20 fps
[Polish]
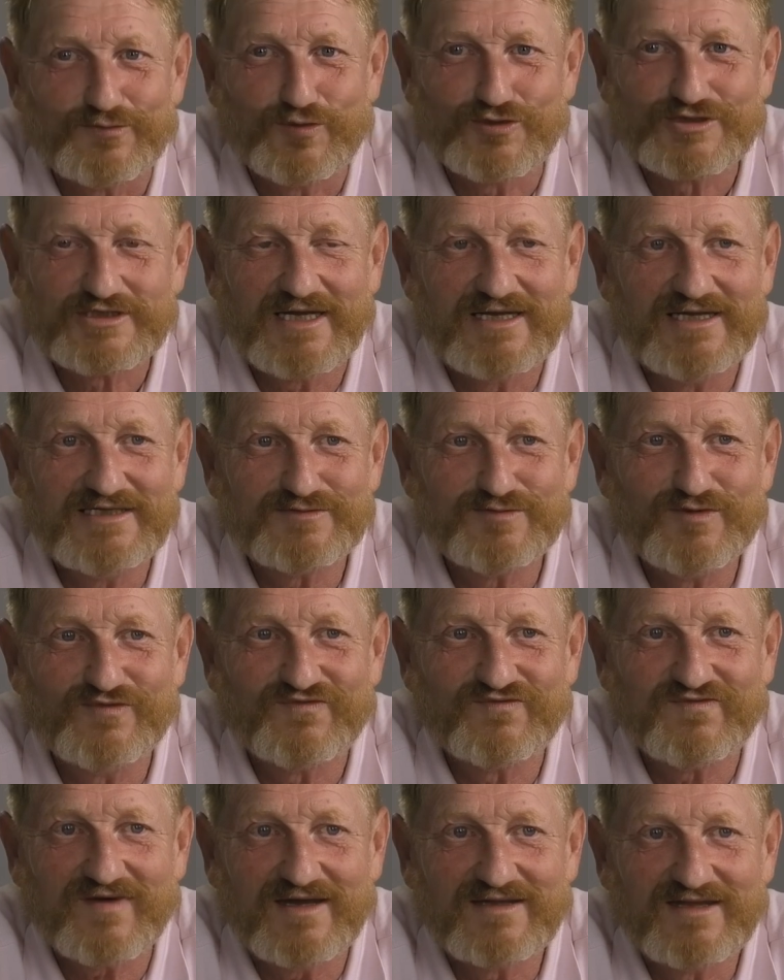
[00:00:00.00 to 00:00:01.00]
puszczaliśmy
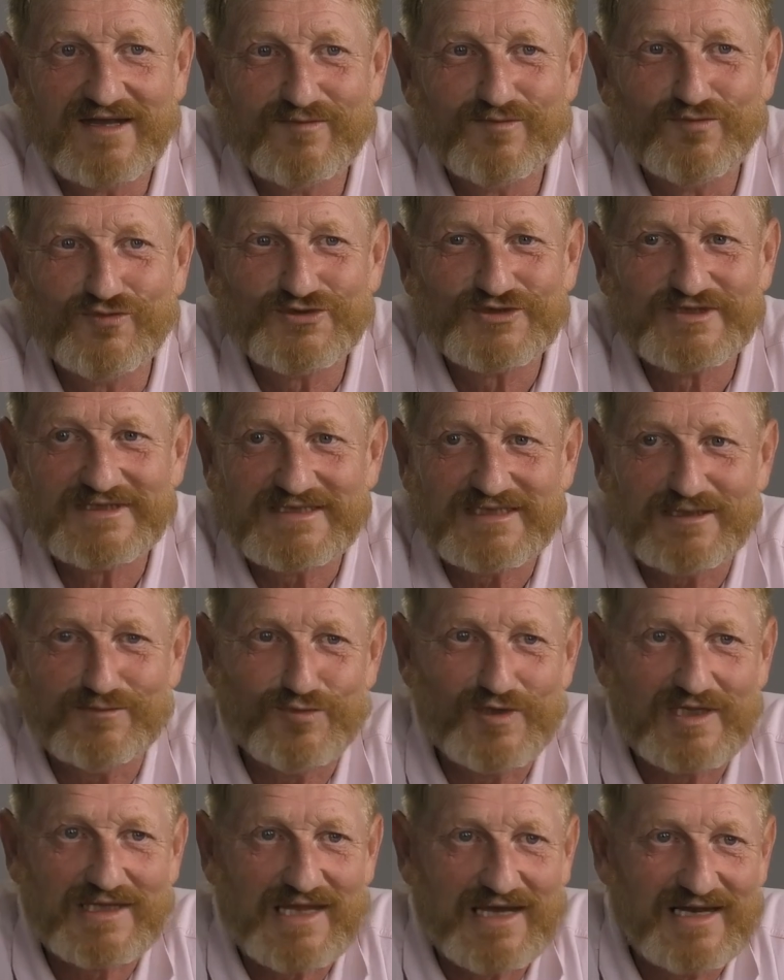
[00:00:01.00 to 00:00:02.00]
fajne muzyki
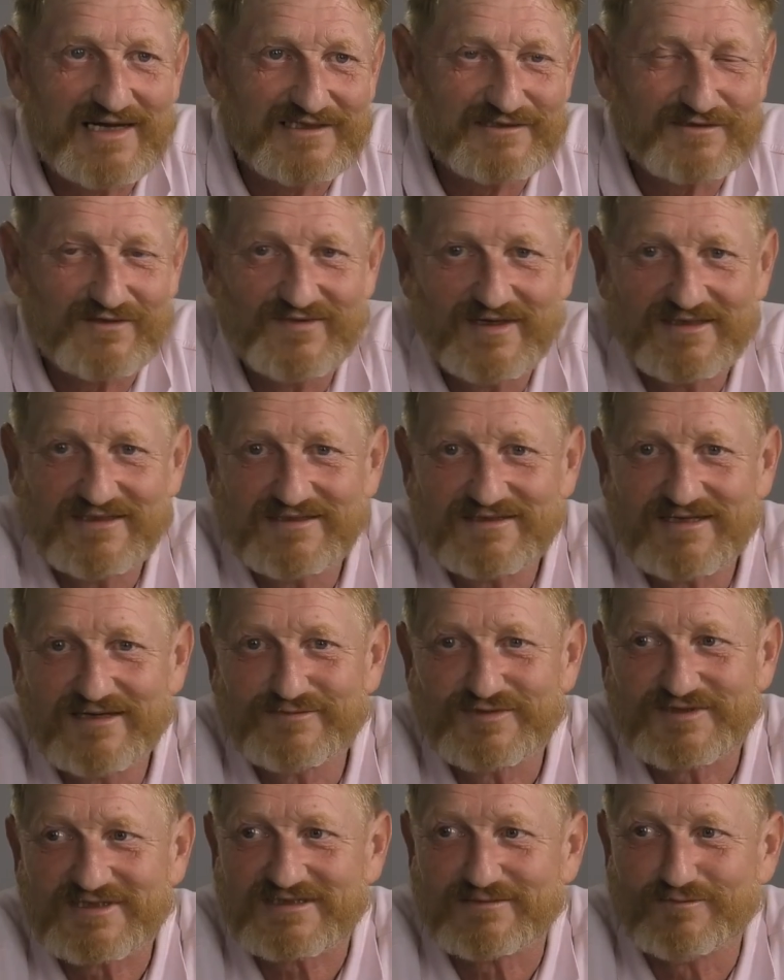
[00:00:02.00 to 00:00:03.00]
Beatlesów, jakichś
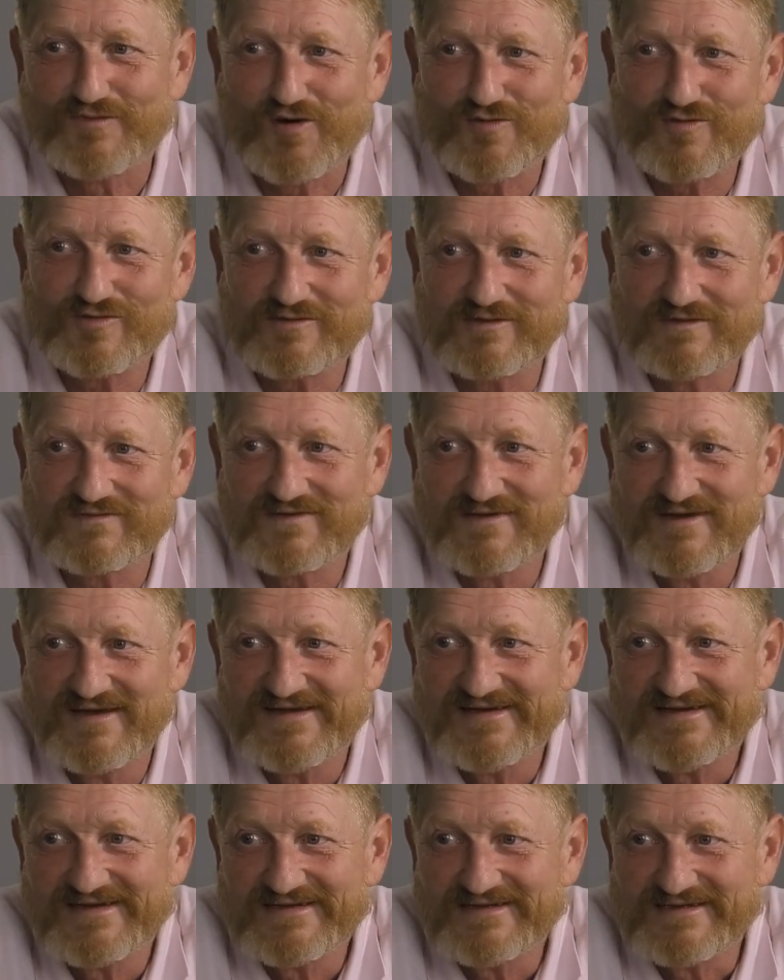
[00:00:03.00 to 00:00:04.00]
tam smoków.
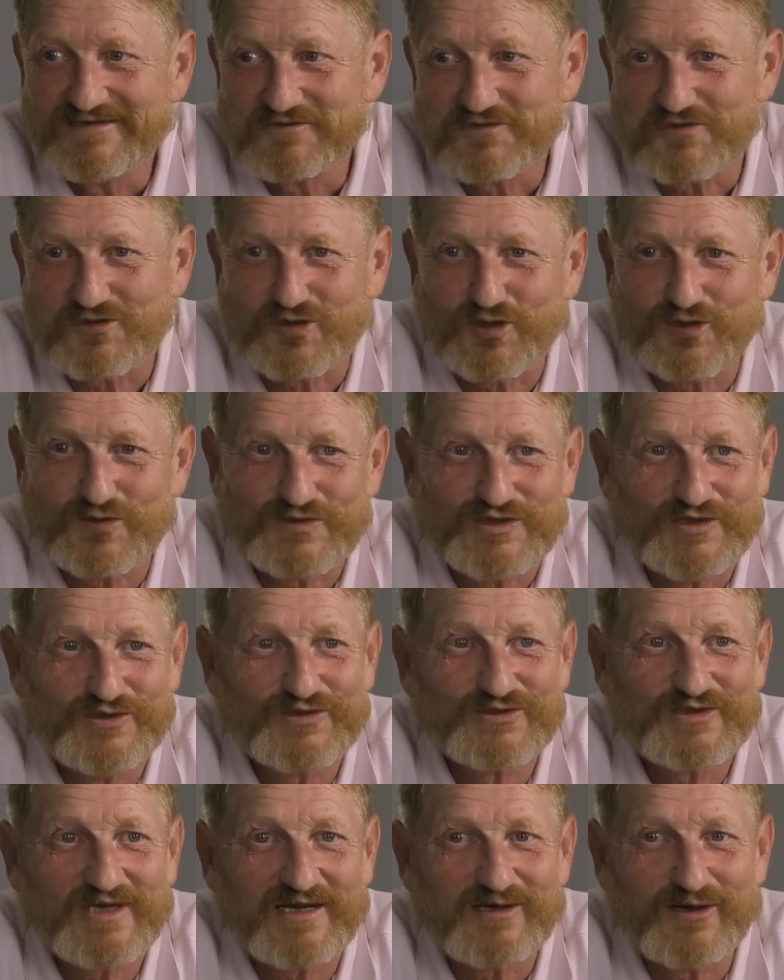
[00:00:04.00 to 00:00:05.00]
Ktoś
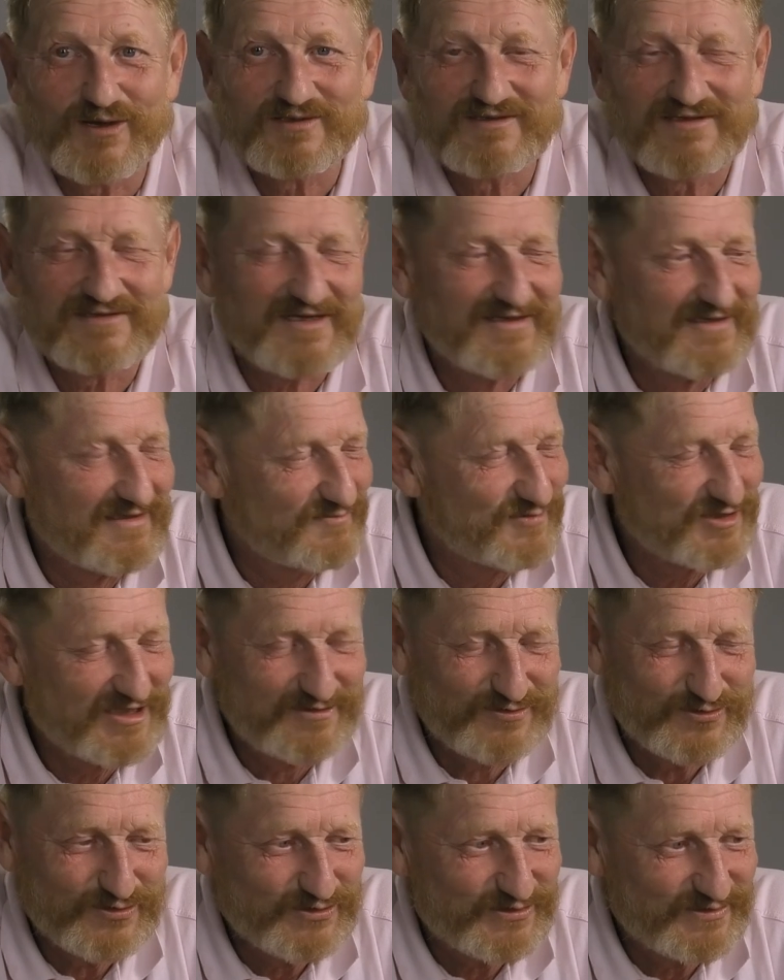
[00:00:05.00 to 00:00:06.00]
przyniósł, ten,
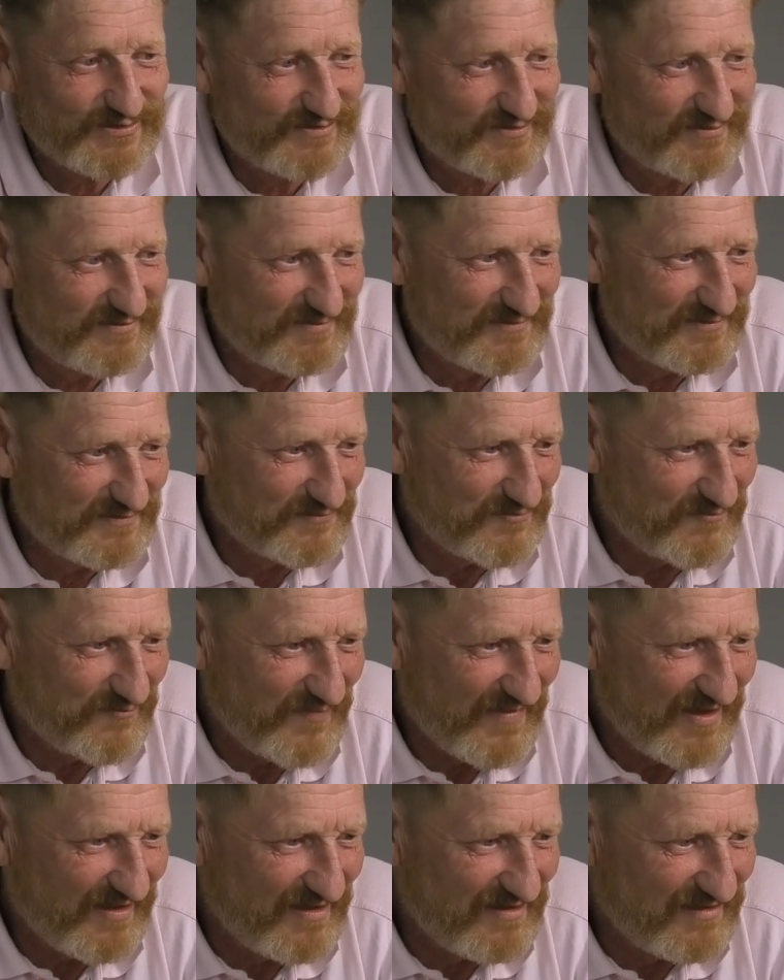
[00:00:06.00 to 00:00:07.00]
przyniósł um,
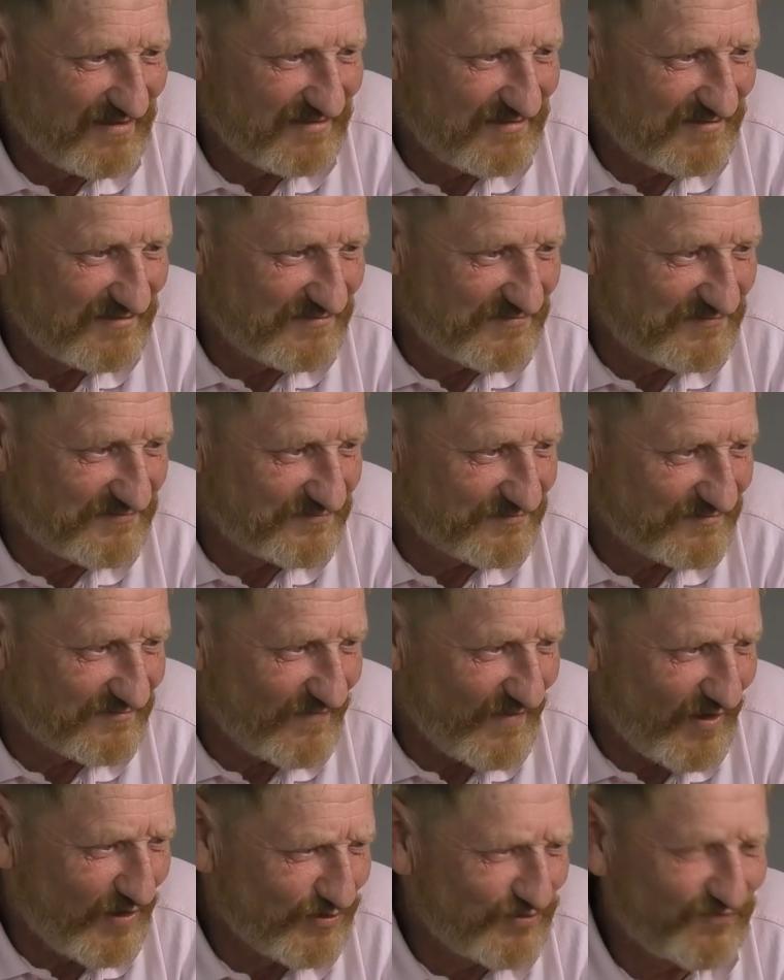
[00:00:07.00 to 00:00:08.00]

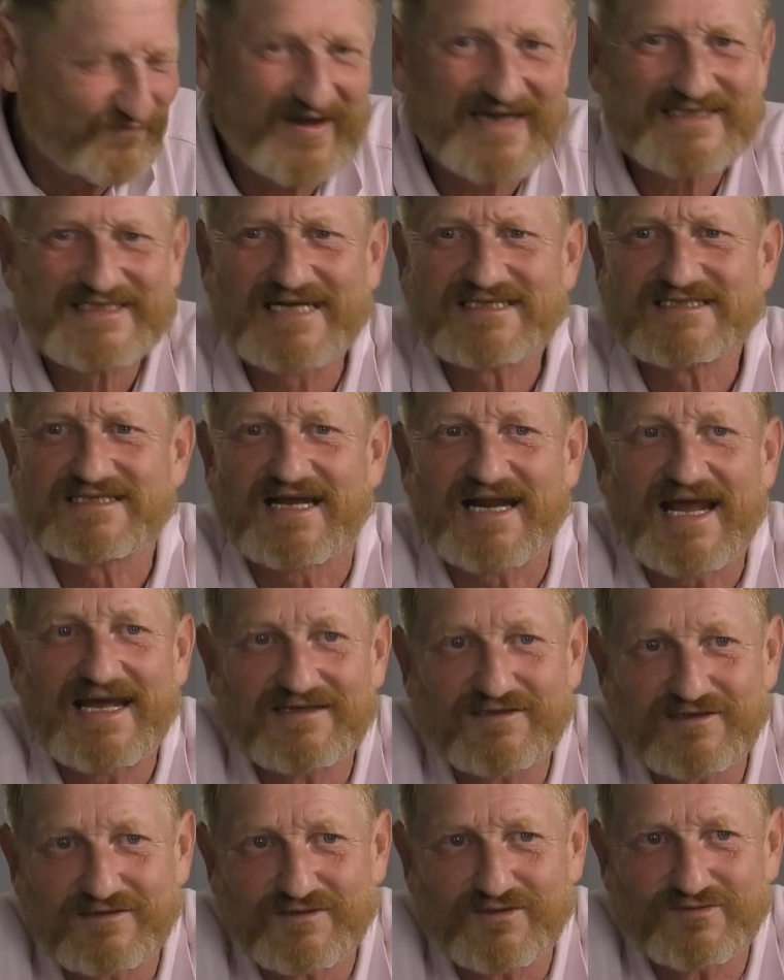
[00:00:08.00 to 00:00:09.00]
odtwarzacz
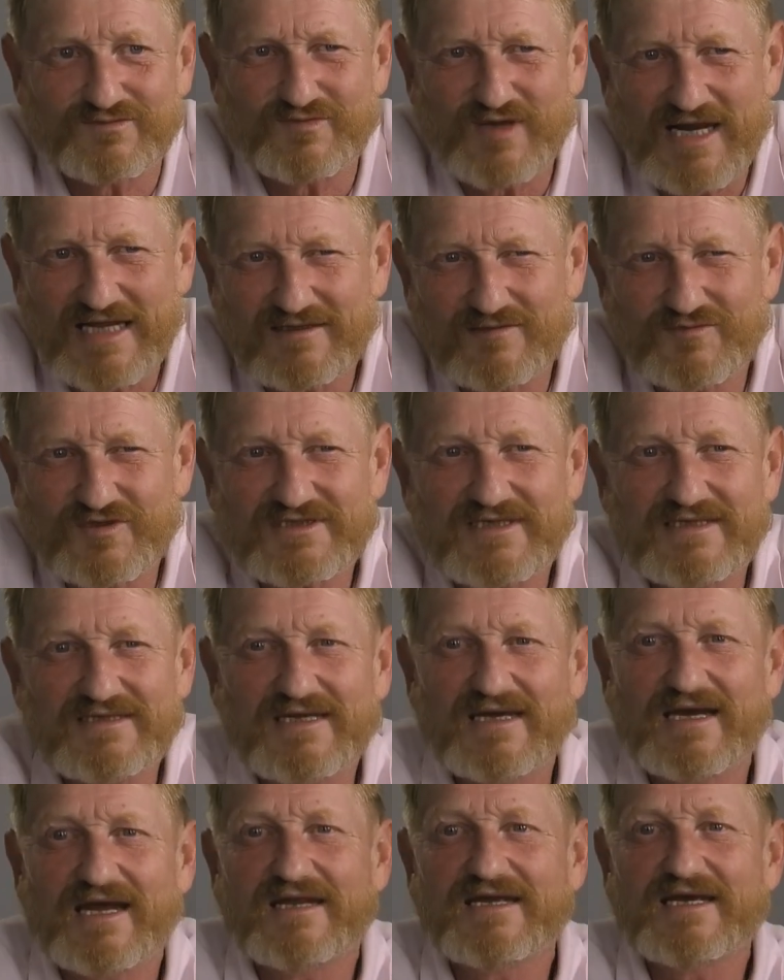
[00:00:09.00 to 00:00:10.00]
radio, no radio może
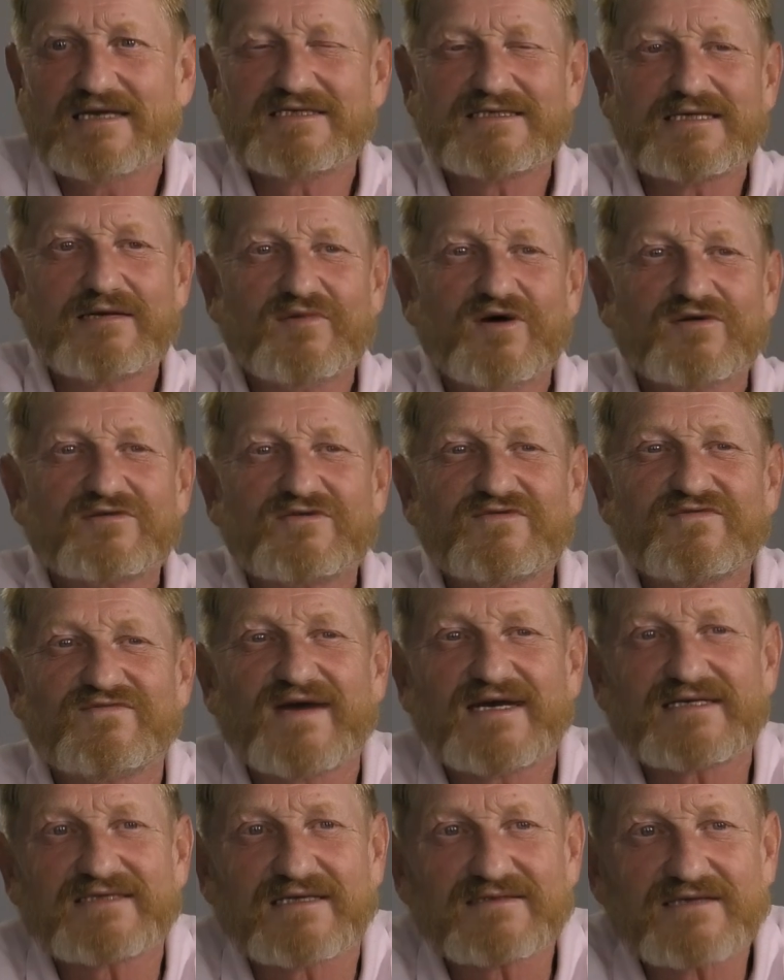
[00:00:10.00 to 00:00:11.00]
nie, ale jakiś tam
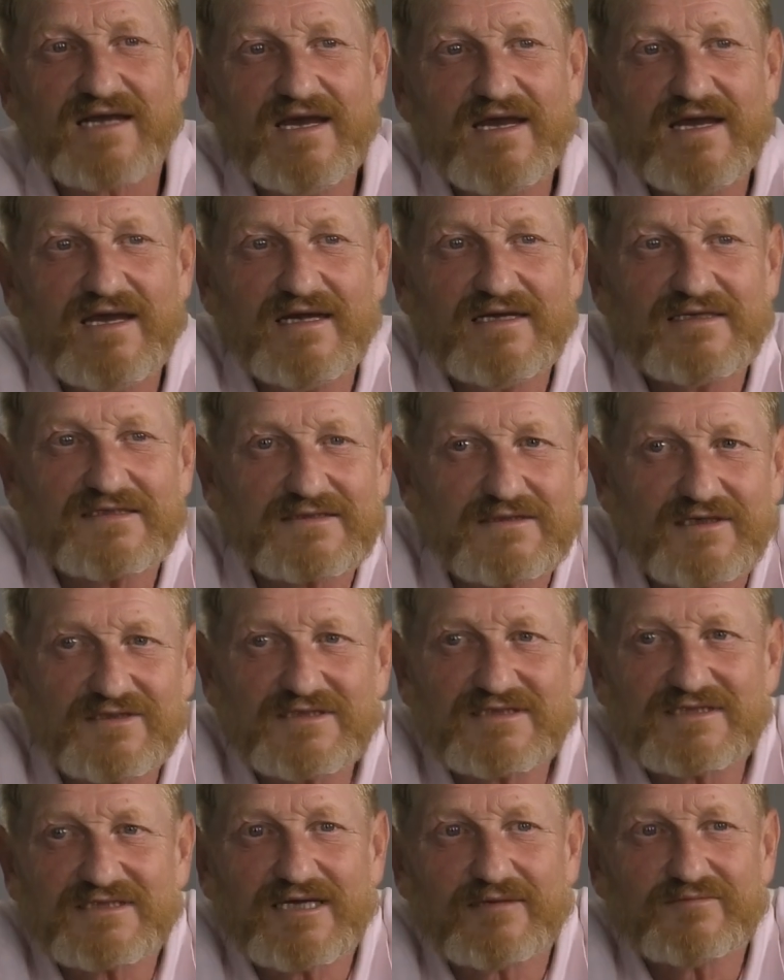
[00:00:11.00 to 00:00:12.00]
odtwarzacz.
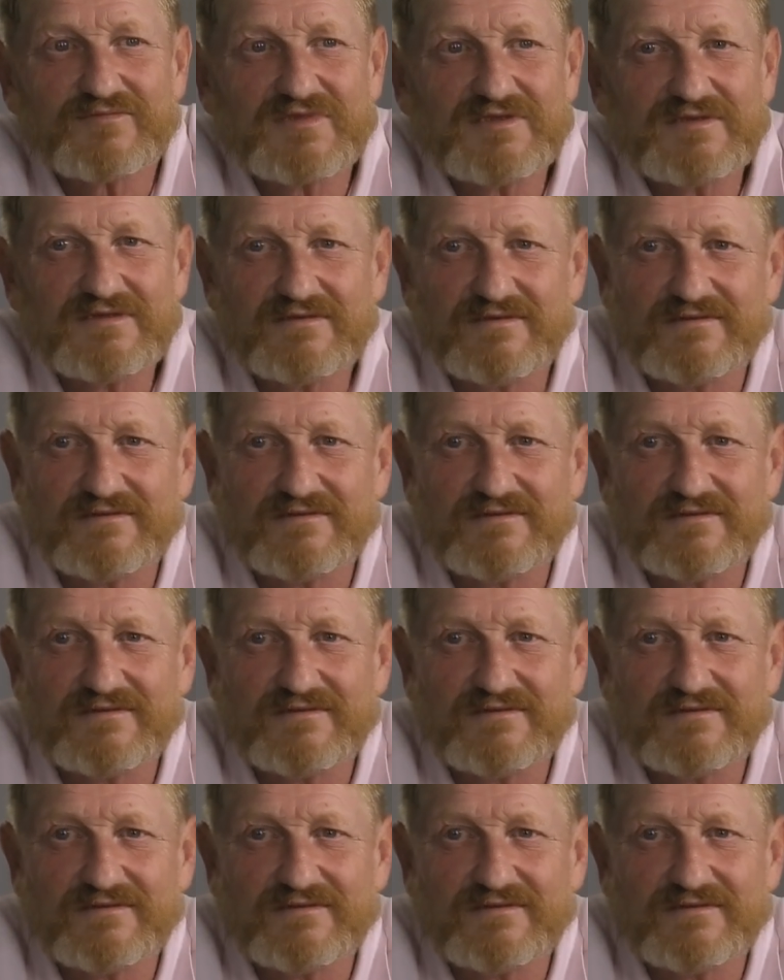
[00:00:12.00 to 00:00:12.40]
Coś tam,